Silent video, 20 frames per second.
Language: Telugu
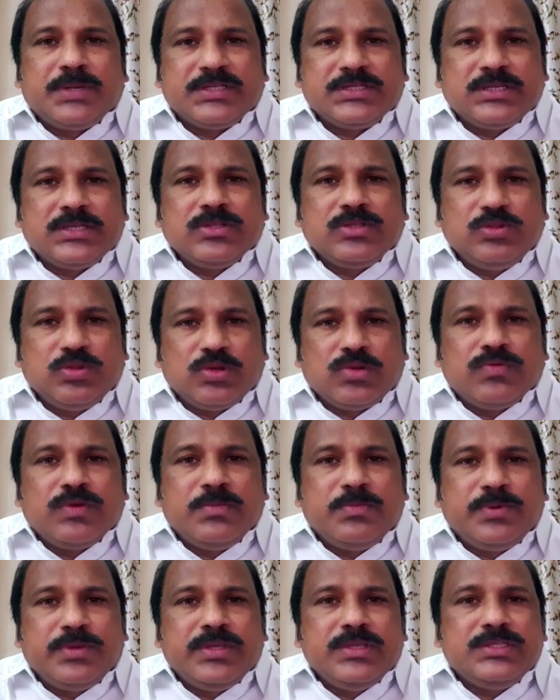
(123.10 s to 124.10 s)
ప్రజలకు దూరం
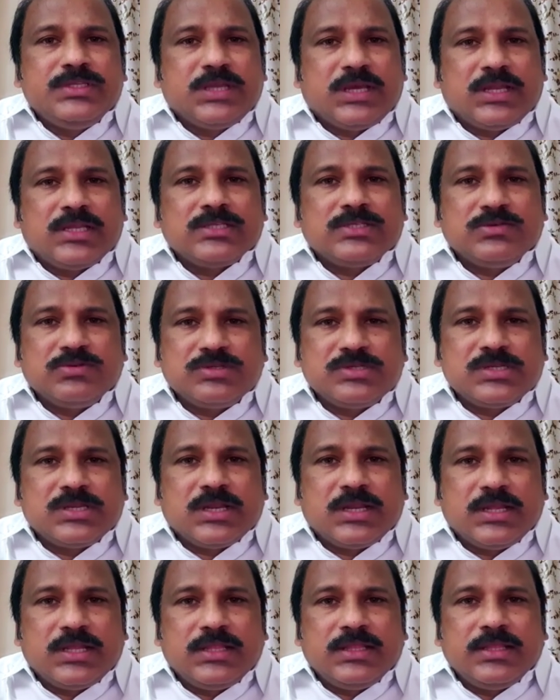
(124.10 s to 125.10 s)
అయిపోయి చాలా
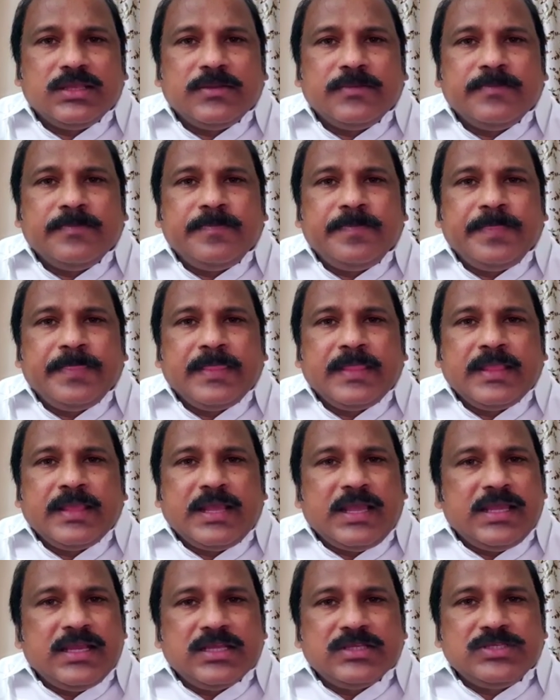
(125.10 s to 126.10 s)
సంవత్సరాలైంది
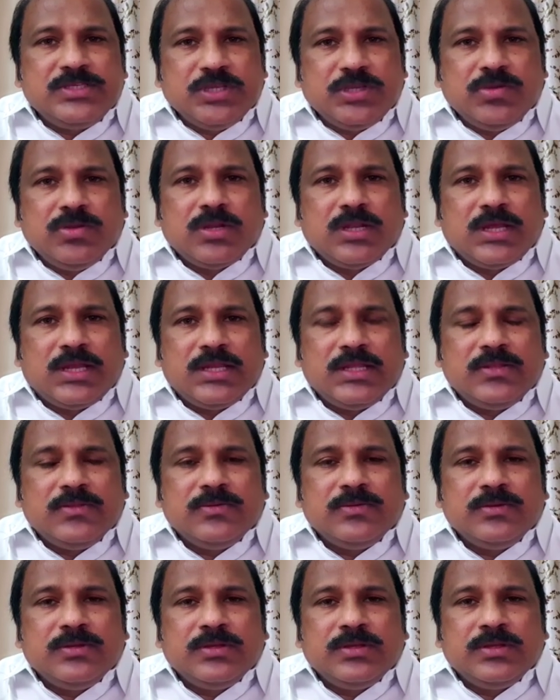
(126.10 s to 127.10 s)
అయినా సిగ్గు రాలేదు
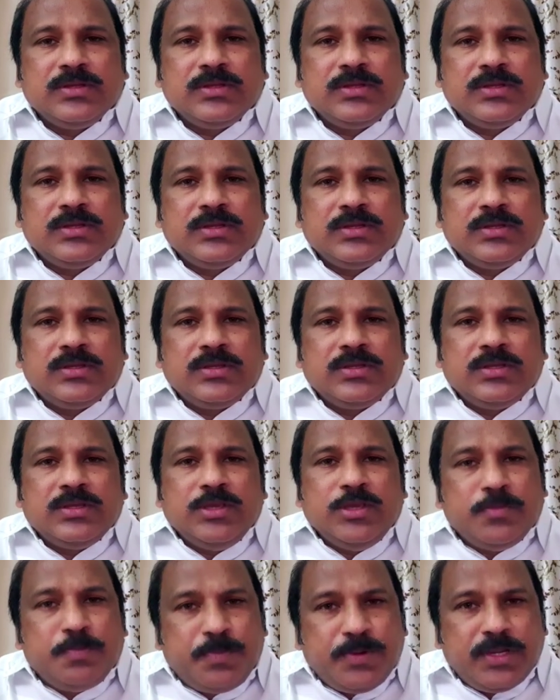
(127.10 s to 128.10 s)

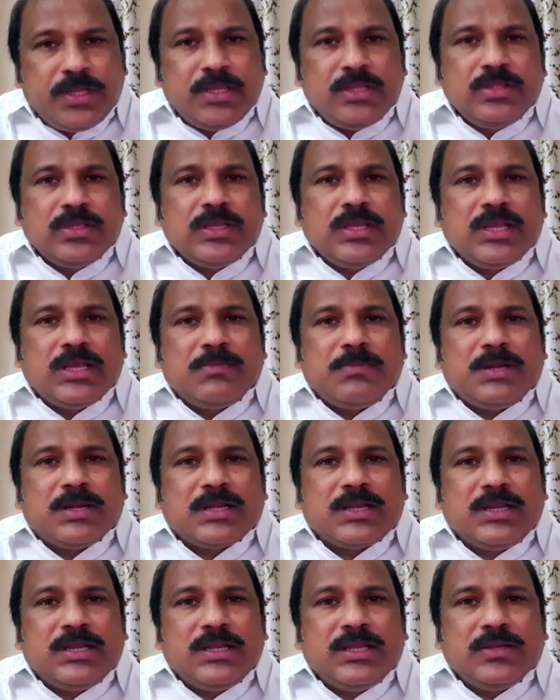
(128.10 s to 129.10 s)
ఇప్పుడే ఎందుకు ఇలా
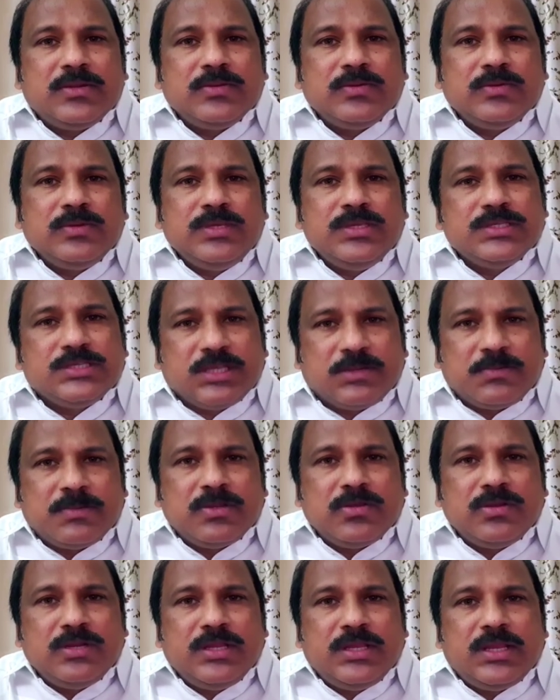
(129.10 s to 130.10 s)
మాట్లాడారు ఈ
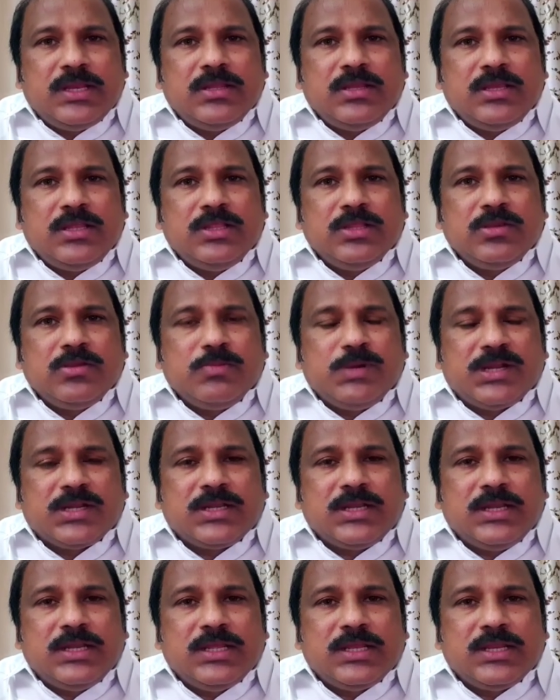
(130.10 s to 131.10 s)
సభలోనే ఎందుకు
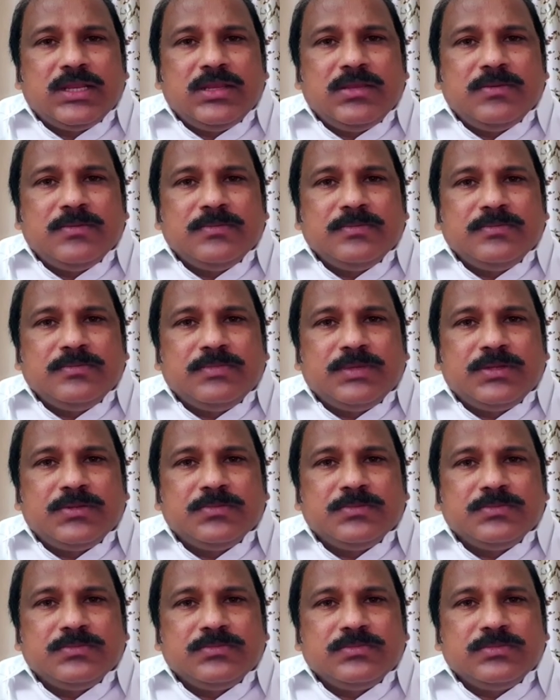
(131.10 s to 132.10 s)
మాట్లాడారని మనం
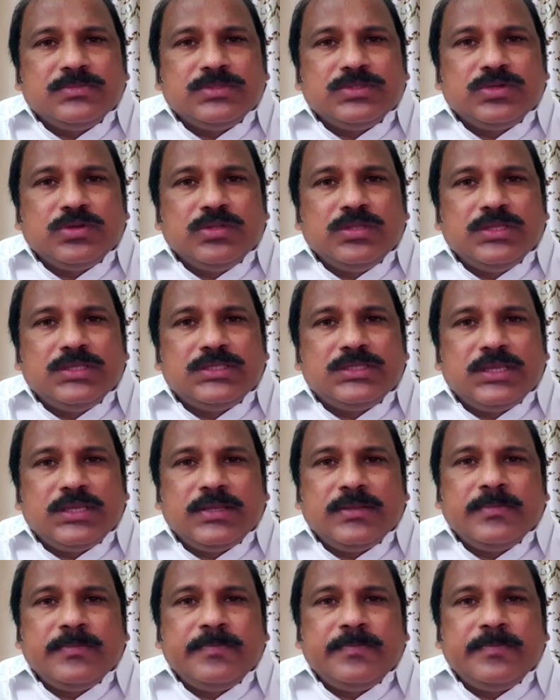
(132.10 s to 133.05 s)
శోధిస్తే